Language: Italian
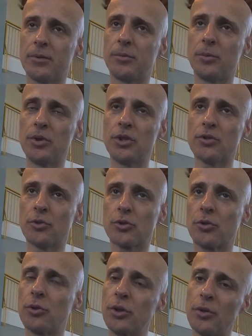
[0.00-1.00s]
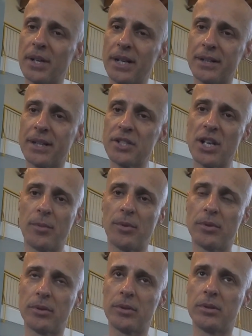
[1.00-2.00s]
qui ci sono solo io ma in realtà
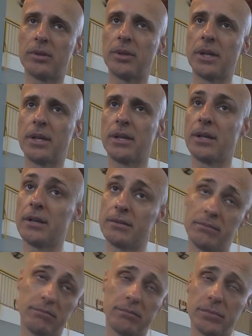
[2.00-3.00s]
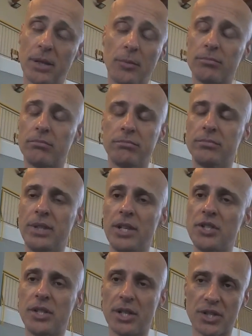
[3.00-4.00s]
siamo Ehm, siamo
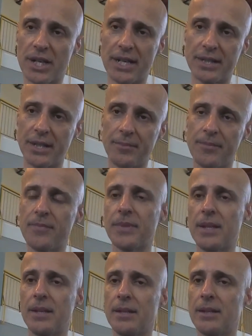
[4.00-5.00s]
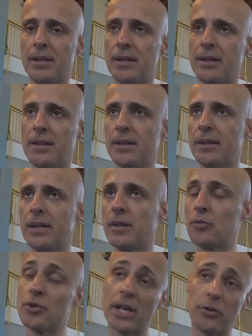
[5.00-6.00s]
10 tesserati eh,
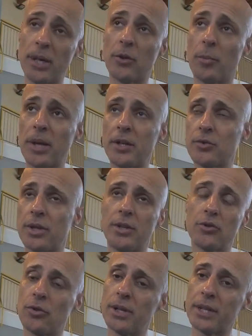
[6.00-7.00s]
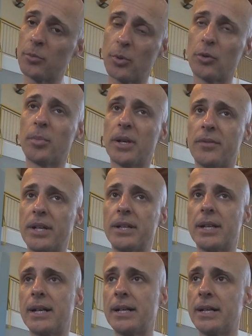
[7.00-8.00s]
hanno giocato i miei compagni di squadra, io sono andato poco per la
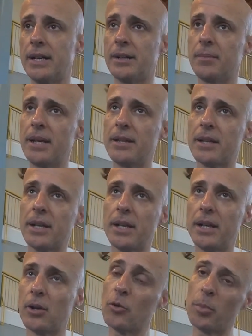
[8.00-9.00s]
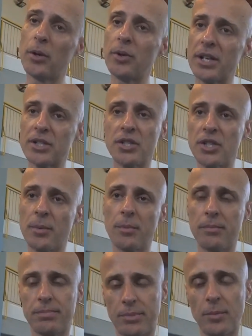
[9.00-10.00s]
verità, mentre la Coppa Leonessa ci siamo
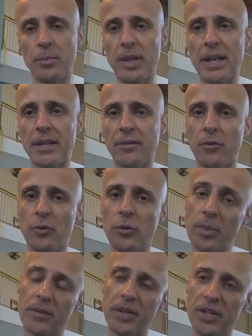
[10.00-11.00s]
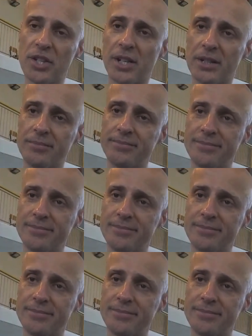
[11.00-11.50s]
proprio impegnati a fondo per vincerla.